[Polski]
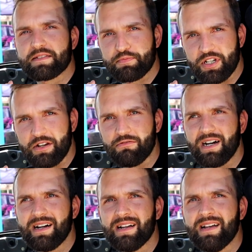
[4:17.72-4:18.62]

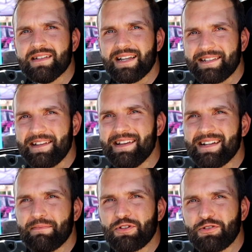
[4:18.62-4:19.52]
sprzęgła, ta
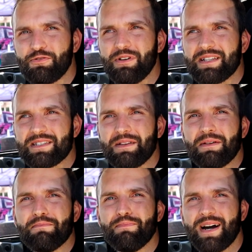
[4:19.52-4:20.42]
technika na początku jest
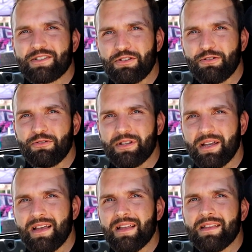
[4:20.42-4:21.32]
bardzo trudna.